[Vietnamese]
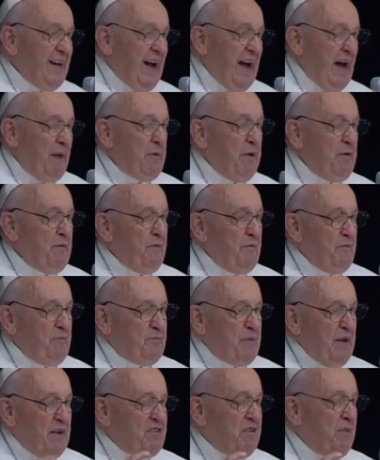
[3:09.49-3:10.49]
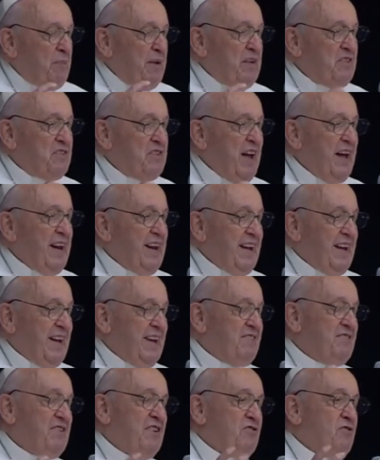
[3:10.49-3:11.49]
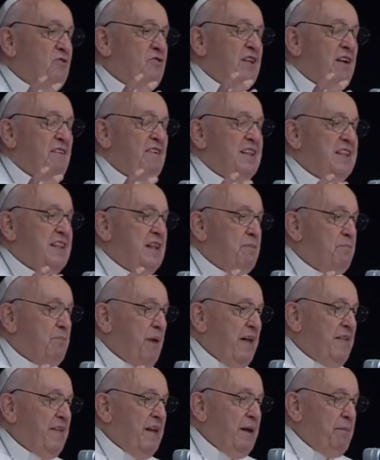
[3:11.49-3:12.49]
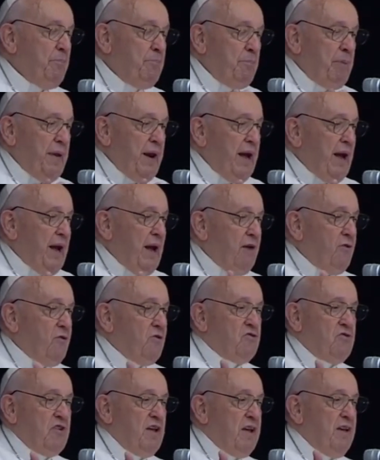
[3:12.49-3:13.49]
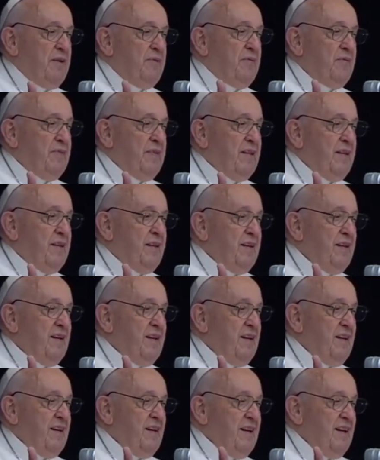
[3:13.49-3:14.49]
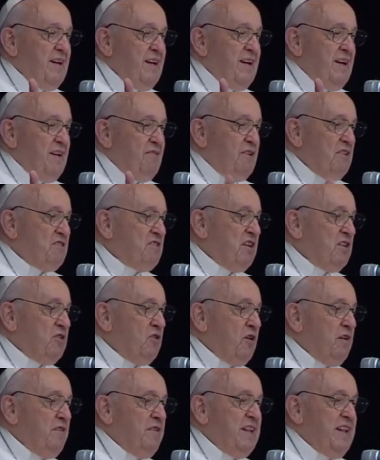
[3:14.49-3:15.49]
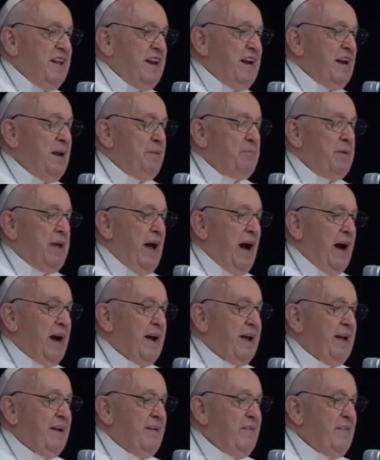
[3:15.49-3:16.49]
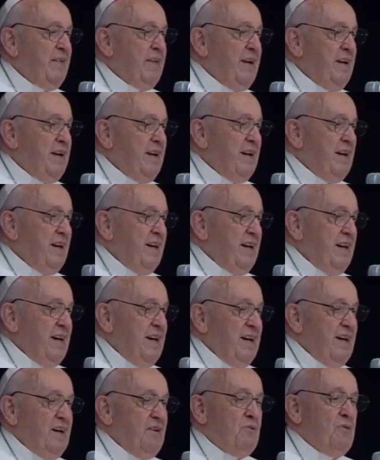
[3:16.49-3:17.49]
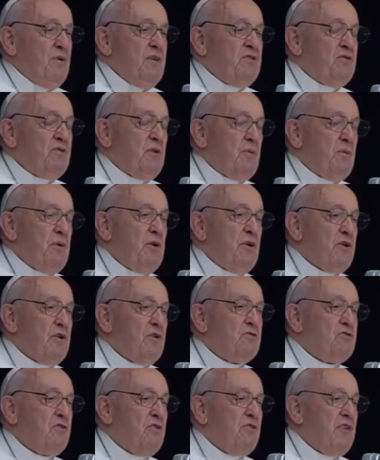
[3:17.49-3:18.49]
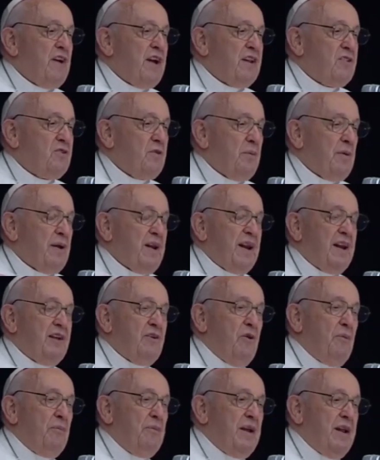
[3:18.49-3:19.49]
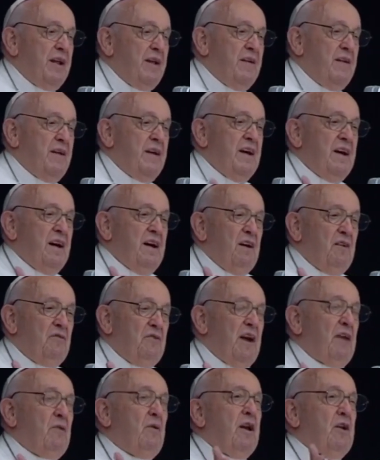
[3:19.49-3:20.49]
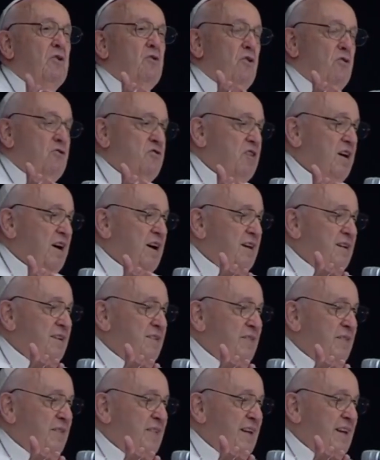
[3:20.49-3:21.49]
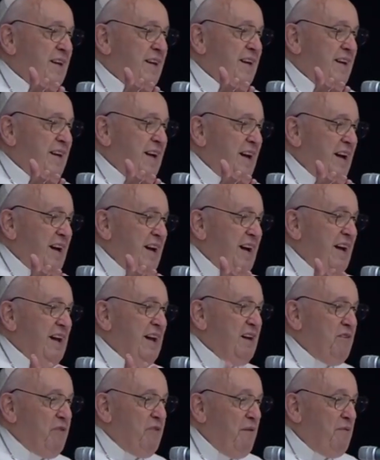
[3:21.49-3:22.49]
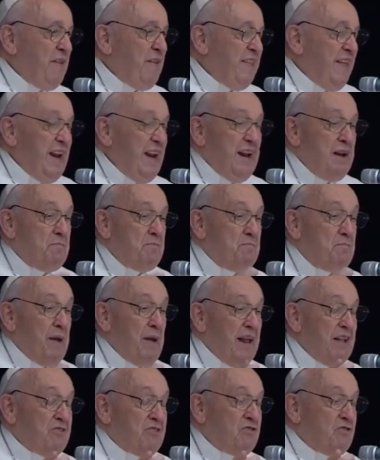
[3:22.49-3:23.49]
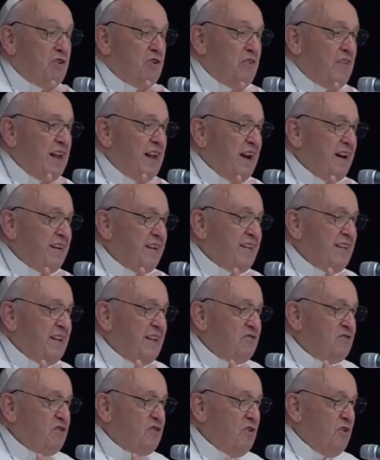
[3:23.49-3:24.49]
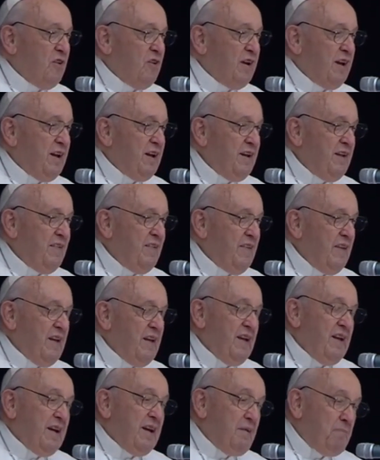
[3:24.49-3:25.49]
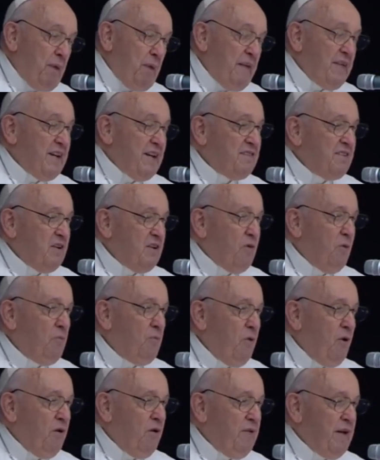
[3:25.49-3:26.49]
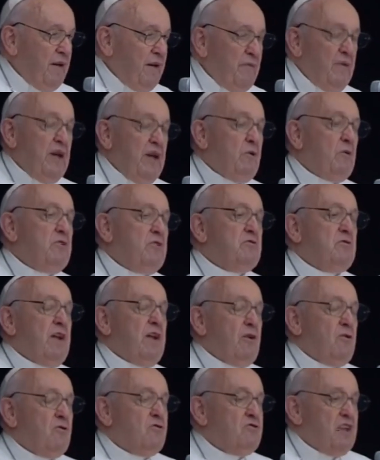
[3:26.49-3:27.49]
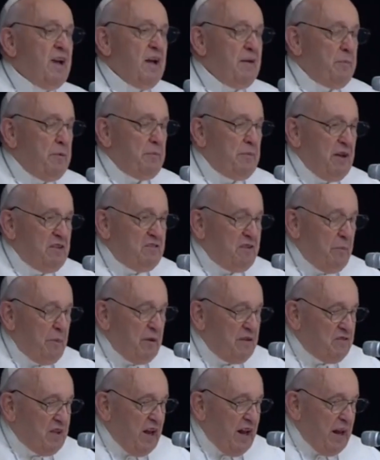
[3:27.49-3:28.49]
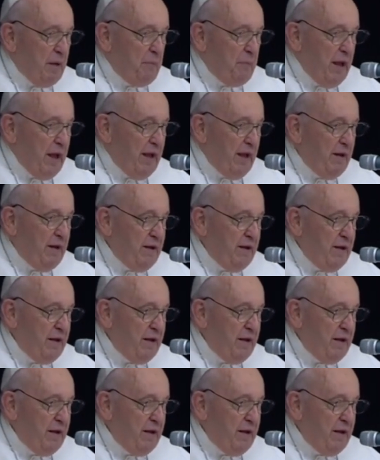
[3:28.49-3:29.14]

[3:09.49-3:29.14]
Tôi thích nghĩ rằng Chúa Giêsu cầu nguyện trước Chúa Cha như thế này. Người cho Cha thấy những vết thương và nói, đây là những đau khổ con chịu vì con người. Xin Cha làm điều gì đó. Người cho Cha thấy cái giá của sự cứu độ. Chúa Cha cảm động.